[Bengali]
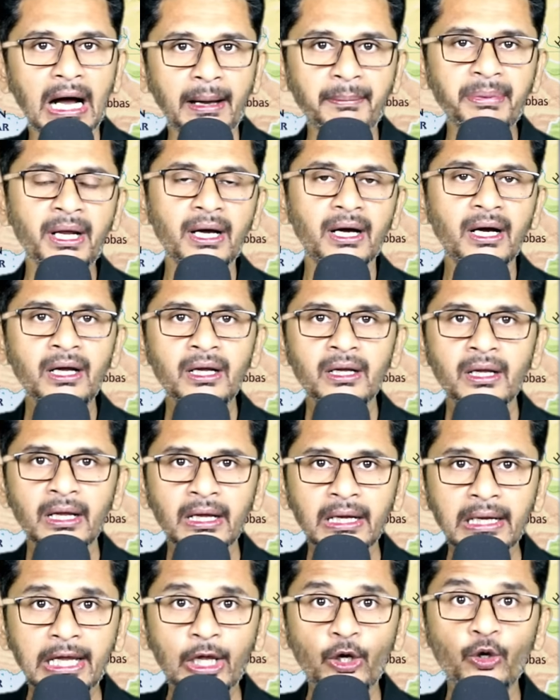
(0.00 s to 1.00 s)
আমরা
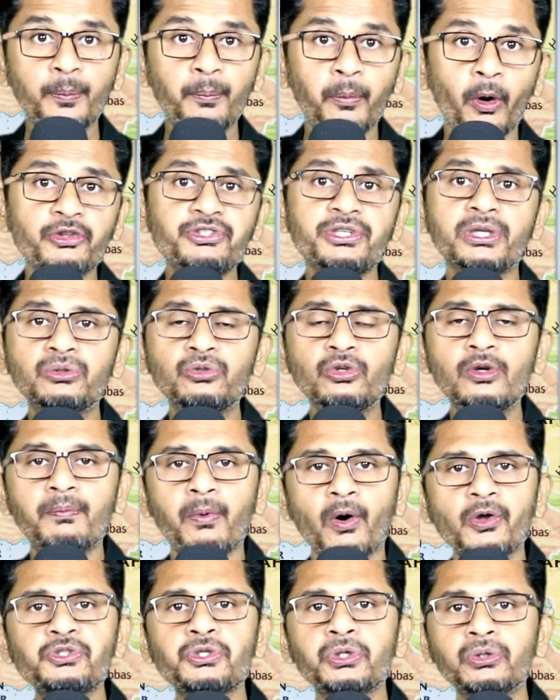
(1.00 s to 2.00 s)
গেল পঁচাত্তর
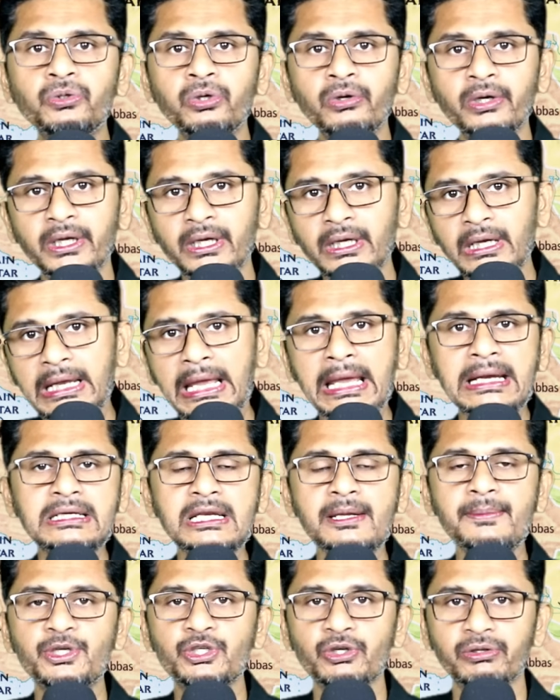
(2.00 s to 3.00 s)
বছর ধরে
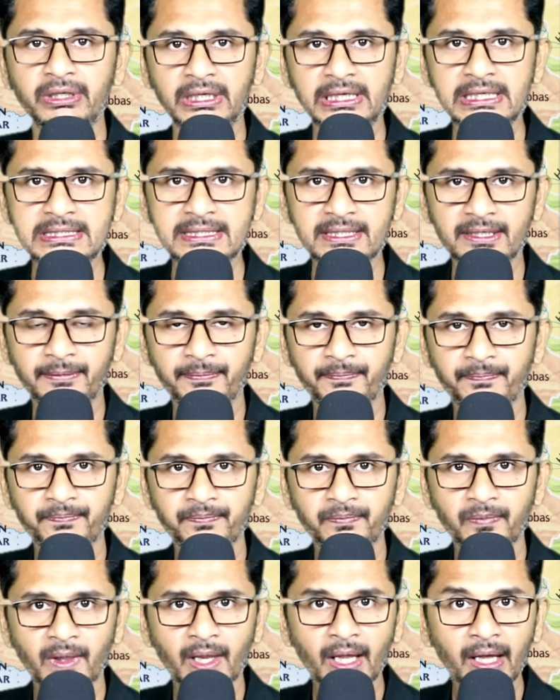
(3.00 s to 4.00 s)
একটি বিষয় দেখেছি
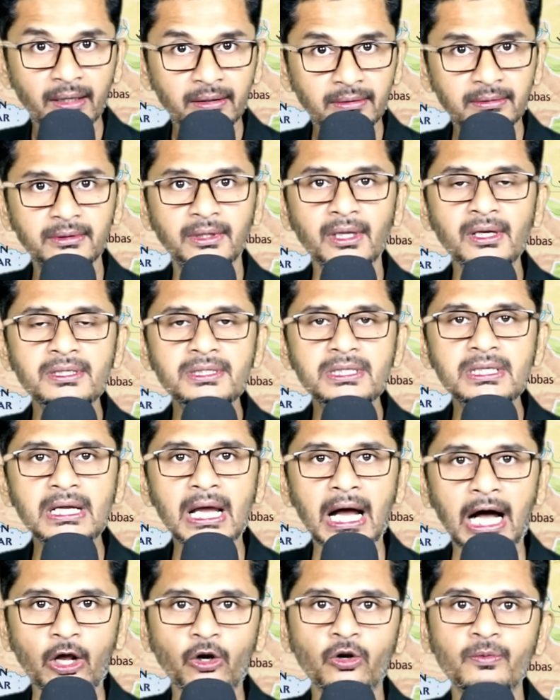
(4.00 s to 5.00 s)
তিনটি
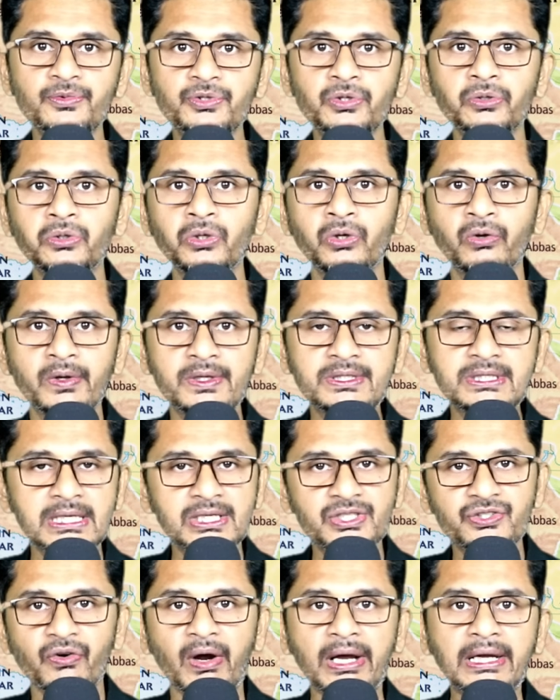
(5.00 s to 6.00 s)
আরব যুদ্ধ হয়েছে
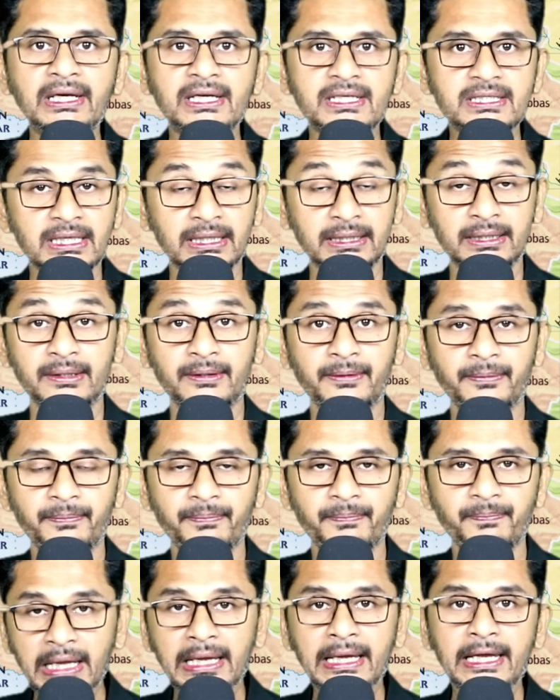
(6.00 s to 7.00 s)
ইসরায়েলের সাথে
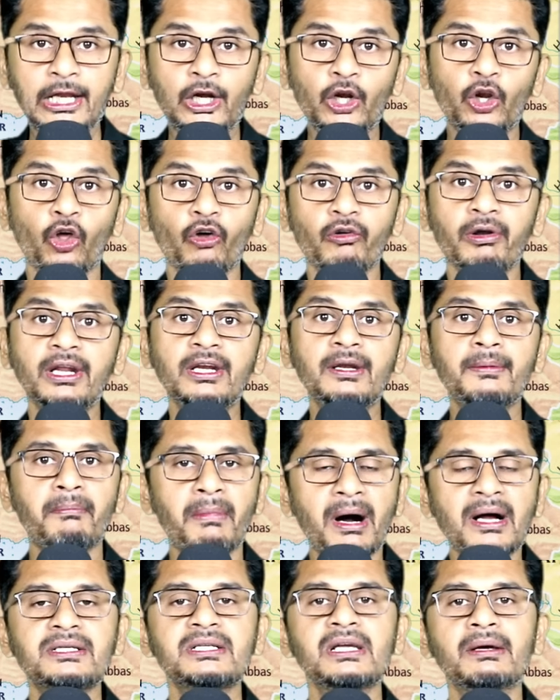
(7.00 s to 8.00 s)
এই লড়াইয়ের
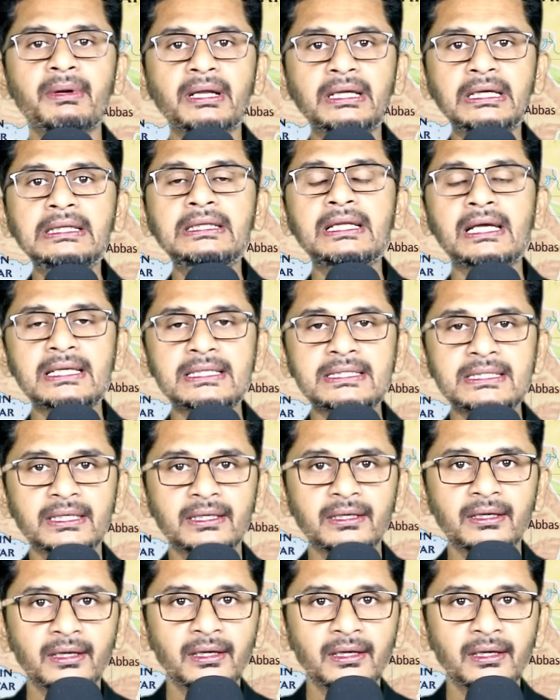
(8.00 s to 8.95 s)
মাঠে আমরা কি দেখেছি